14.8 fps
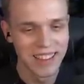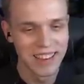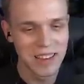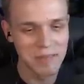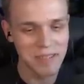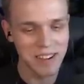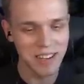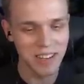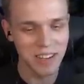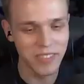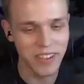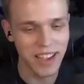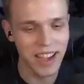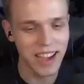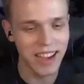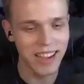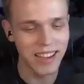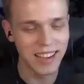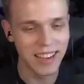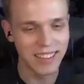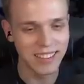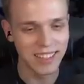na Palionowie,
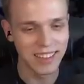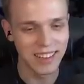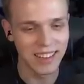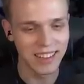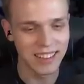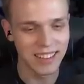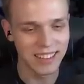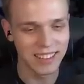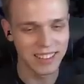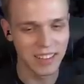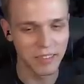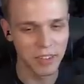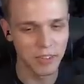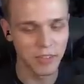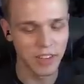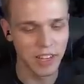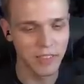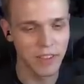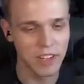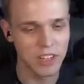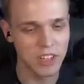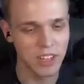a, a ten, a, a ty Dawid
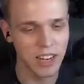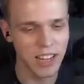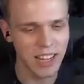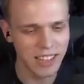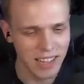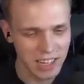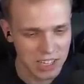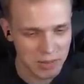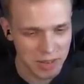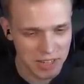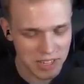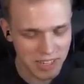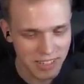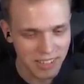wygrywasz ile? 11 masz?